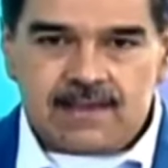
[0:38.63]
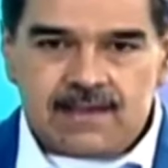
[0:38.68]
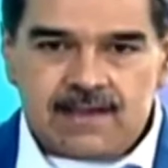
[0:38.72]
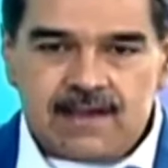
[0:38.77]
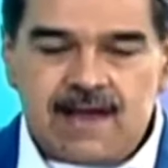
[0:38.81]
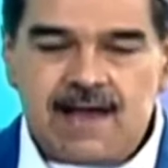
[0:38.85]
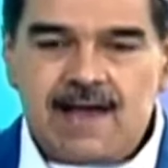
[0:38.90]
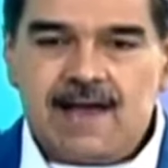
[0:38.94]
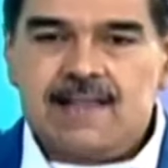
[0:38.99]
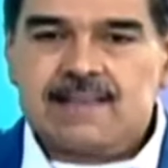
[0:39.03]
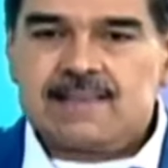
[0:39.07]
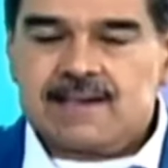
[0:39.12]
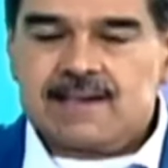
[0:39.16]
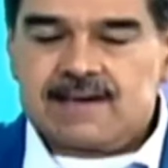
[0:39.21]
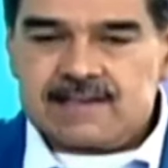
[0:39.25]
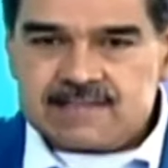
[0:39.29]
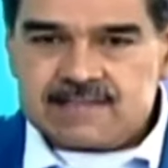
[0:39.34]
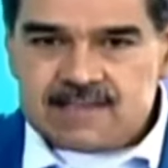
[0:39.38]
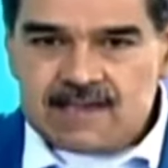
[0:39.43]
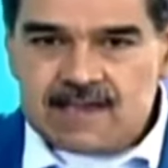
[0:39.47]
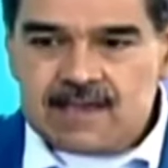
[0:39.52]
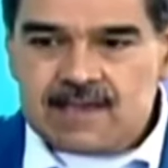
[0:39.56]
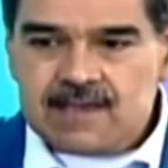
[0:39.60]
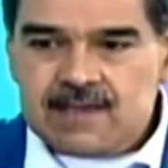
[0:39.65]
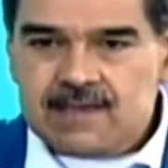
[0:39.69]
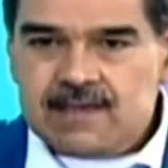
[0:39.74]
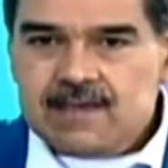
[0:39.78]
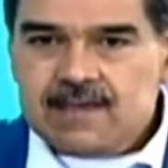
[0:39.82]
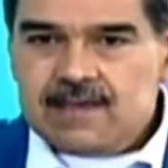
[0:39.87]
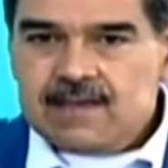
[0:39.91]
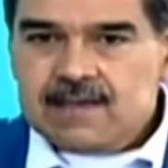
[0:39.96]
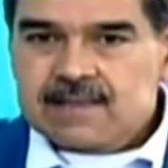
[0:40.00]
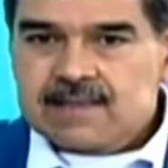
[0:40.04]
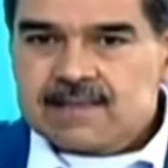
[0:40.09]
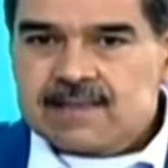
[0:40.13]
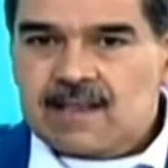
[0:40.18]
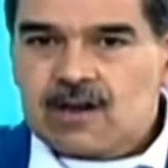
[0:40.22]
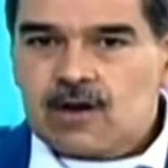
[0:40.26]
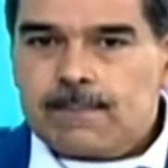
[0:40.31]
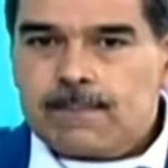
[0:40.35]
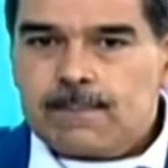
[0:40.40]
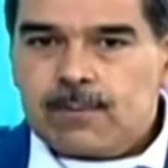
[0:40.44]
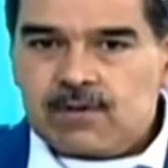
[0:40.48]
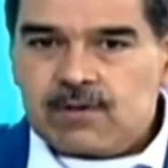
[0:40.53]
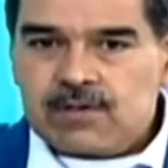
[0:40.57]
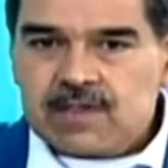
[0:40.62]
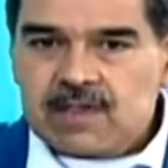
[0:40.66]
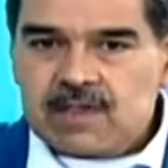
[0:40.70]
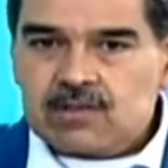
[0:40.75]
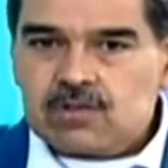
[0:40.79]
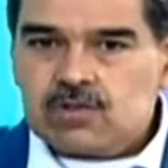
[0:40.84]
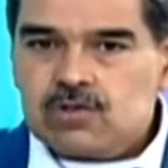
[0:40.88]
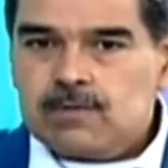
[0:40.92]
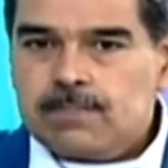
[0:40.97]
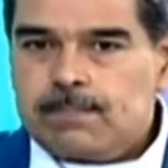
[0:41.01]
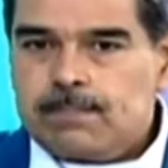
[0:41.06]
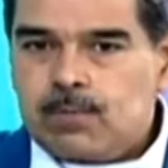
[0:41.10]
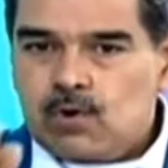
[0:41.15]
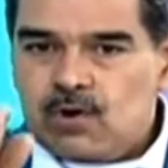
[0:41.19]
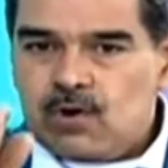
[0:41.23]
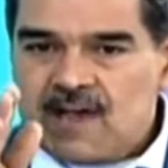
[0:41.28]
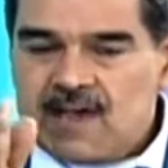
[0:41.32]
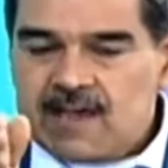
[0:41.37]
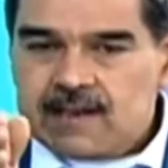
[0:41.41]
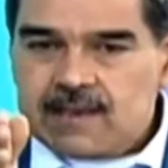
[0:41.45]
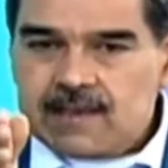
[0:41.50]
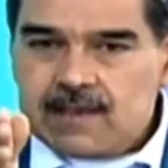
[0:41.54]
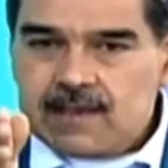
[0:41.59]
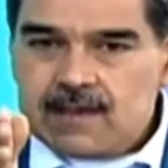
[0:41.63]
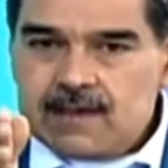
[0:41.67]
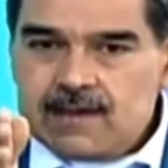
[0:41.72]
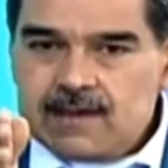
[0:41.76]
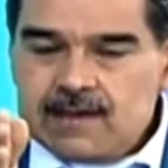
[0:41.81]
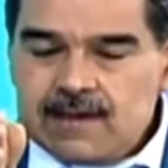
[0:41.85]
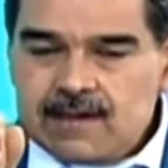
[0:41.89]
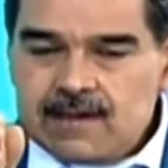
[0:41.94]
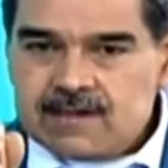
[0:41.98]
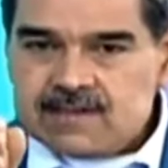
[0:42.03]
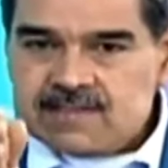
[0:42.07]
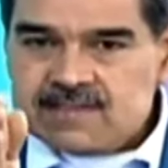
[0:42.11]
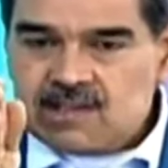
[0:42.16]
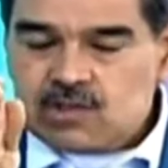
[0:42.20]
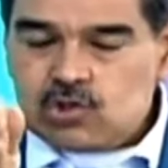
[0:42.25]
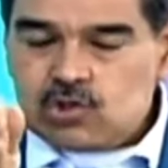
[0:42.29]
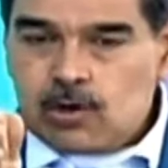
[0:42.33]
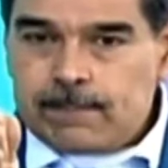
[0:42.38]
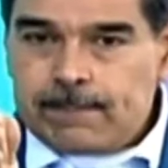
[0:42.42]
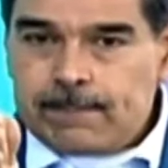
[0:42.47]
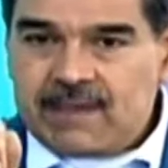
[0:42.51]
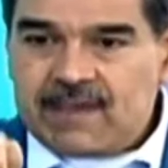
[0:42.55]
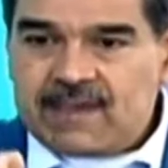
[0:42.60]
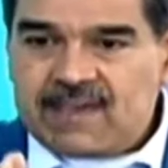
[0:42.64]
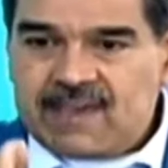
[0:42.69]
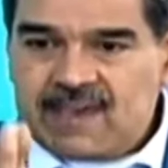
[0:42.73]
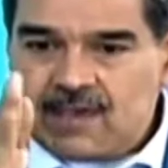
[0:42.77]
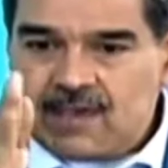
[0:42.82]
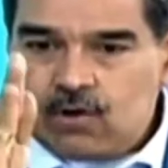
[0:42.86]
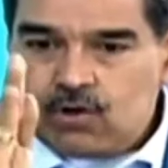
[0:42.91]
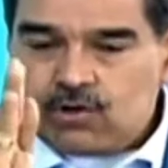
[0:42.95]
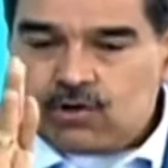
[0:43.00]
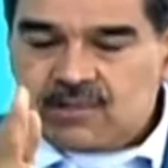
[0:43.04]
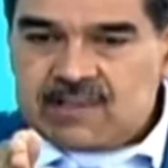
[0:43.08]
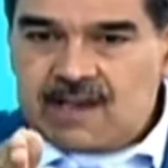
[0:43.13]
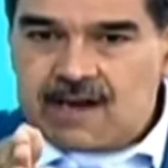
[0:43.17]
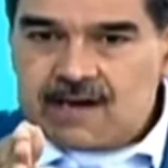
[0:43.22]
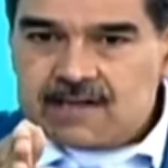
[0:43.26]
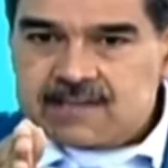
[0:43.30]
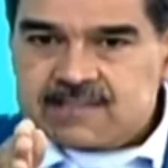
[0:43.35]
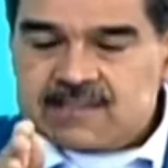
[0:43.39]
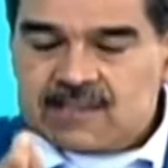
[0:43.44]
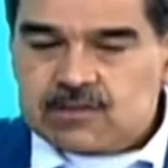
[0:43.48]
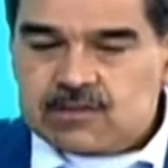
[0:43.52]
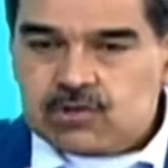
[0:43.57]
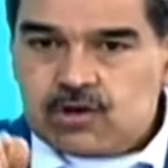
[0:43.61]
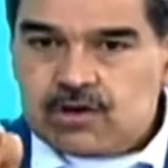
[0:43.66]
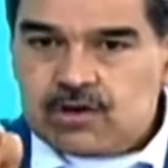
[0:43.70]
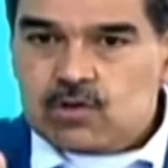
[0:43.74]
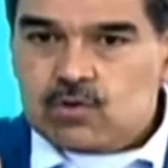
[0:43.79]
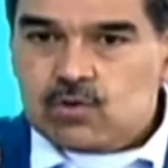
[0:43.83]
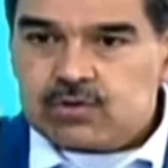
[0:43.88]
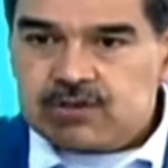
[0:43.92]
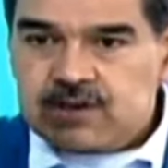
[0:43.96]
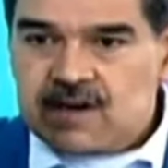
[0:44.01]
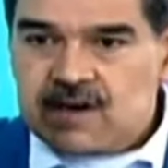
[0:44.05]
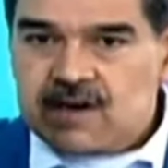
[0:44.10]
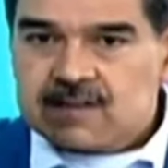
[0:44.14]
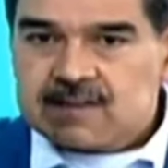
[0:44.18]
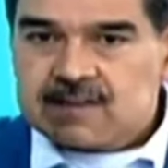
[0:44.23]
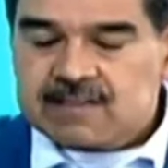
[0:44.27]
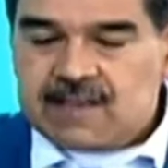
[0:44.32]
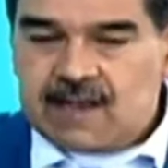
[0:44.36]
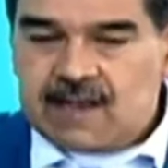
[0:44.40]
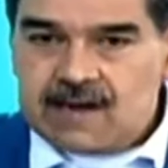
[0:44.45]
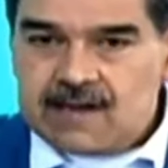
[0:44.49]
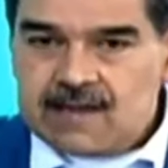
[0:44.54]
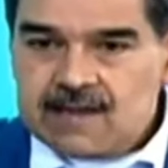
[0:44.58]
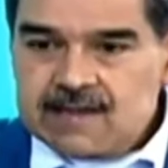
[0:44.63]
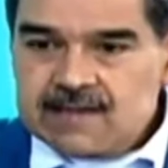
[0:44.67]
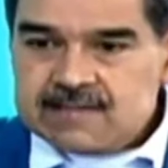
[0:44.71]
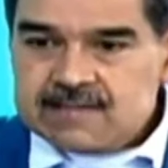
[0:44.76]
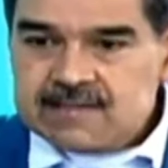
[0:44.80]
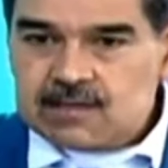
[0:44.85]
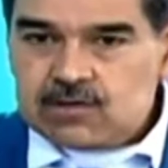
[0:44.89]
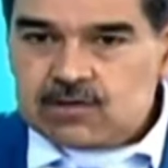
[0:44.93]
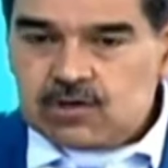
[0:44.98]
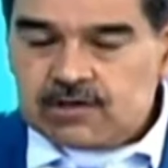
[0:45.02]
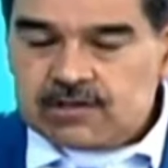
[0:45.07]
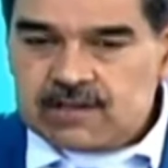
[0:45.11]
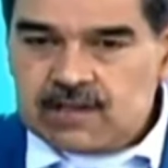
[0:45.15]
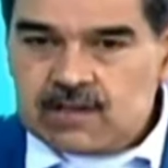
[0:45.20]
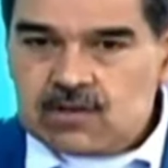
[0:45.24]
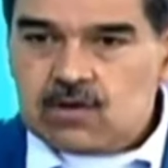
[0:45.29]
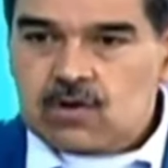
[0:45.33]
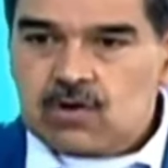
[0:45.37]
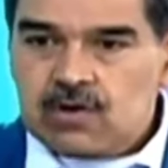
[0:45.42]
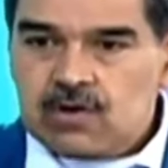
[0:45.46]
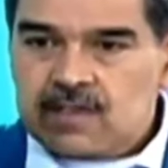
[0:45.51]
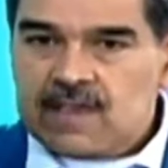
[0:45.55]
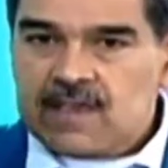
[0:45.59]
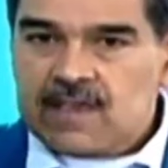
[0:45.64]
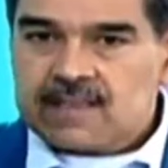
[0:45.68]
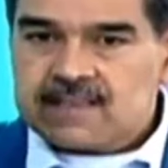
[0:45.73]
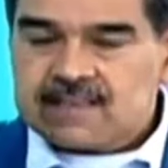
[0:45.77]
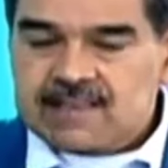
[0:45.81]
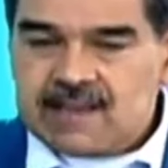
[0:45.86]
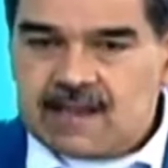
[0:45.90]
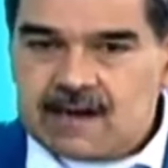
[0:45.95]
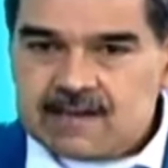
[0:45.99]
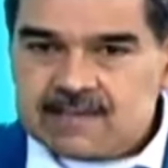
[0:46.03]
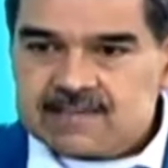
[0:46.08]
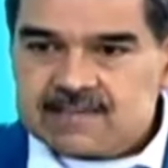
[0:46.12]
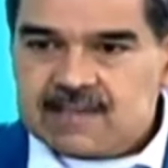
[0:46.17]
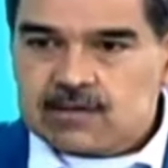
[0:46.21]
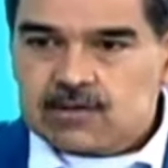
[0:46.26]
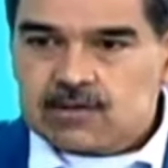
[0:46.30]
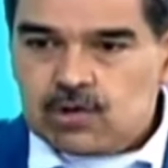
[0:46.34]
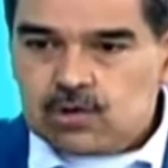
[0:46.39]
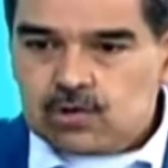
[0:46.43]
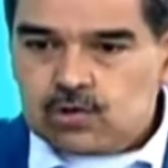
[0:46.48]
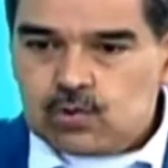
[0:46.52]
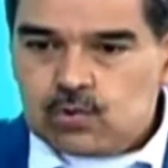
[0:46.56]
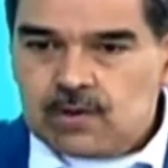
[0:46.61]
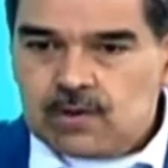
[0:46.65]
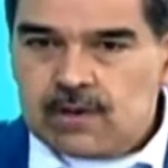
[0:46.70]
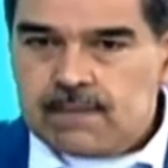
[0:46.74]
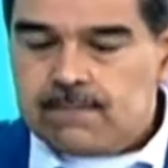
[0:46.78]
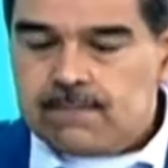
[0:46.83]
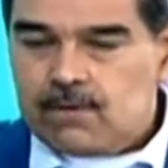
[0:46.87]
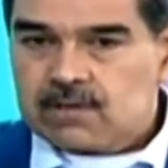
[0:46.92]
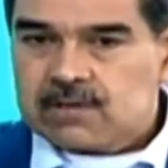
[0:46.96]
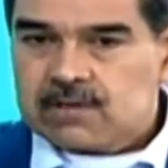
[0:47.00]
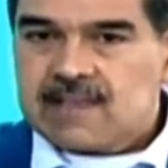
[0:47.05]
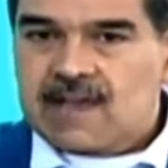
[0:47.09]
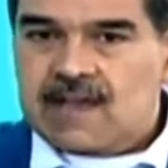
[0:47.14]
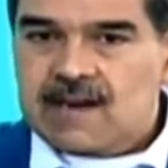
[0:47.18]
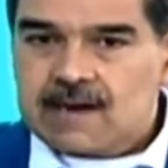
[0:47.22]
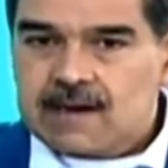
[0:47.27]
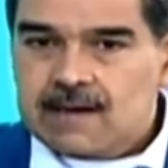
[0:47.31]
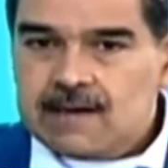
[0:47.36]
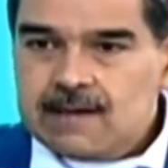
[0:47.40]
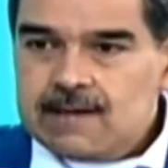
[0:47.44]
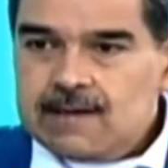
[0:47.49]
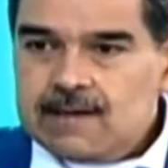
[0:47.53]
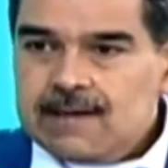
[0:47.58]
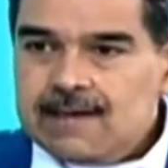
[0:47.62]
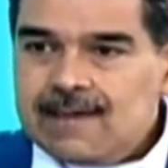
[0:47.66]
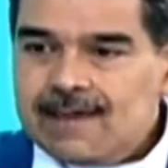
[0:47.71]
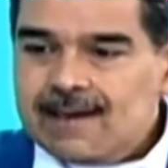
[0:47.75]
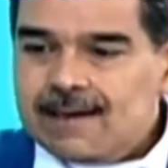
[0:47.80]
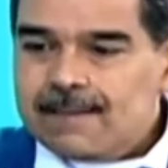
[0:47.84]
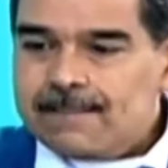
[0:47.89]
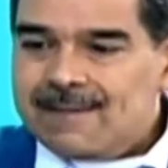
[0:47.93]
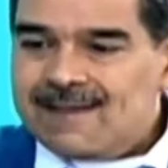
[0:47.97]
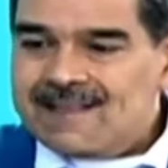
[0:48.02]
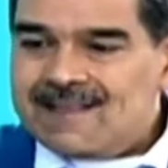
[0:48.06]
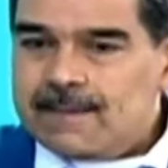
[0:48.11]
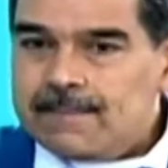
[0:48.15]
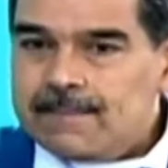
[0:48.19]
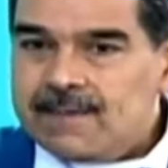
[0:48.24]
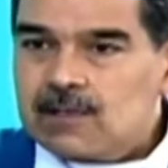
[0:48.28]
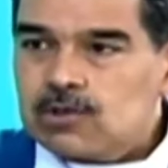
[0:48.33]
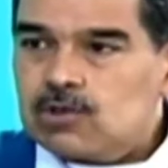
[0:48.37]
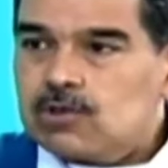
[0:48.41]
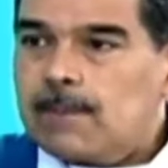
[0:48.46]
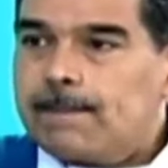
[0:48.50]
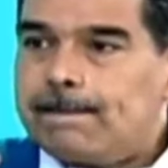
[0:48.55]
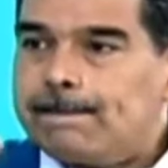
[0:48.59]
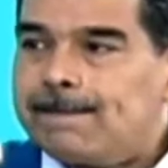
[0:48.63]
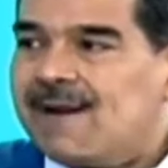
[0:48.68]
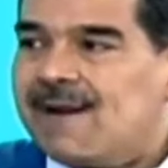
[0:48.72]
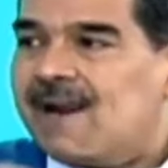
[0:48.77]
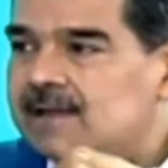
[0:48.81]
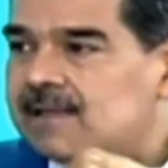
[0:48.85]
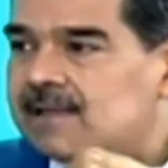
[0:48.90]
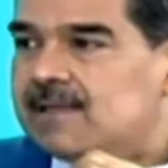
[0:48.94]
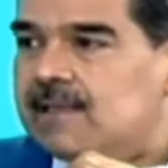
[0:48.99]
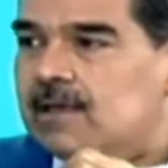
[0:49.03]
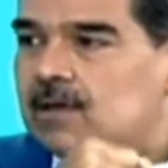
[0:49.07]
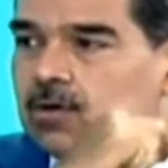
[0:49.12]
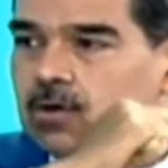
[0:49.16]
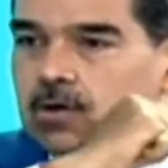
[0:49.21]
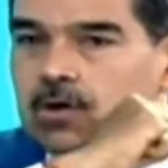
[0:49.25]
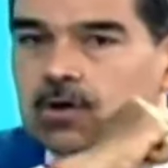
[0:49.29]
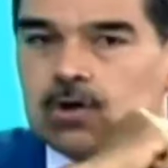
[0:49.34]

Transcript: aterrizaje de los proyectos por área. En el sector pesquero, tal, sector industrial, tal, sector tecnología, tal, sector turismo, tal. Hermanamiento práctico,